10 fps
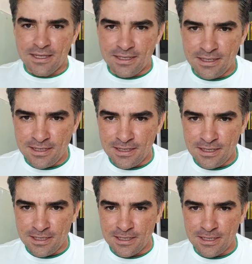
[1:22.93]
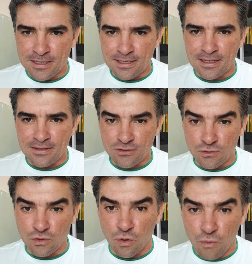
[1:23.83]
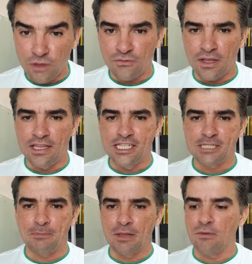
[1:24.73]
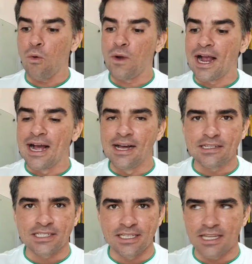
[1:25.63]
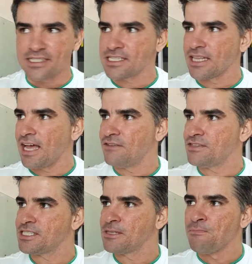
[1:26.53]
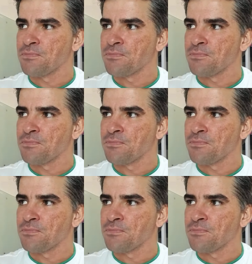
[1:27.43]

E Estou muito feliz pelo alcance dessas lives.